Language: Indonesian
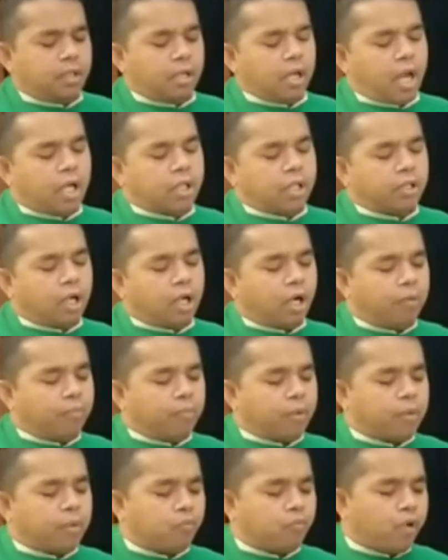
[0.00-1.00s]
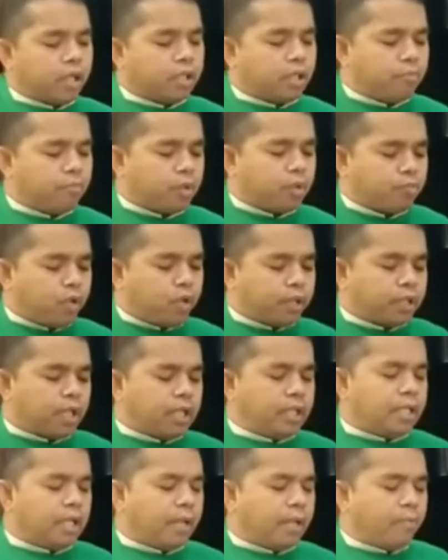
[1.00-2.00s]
atau perbuatan-perbuatan yang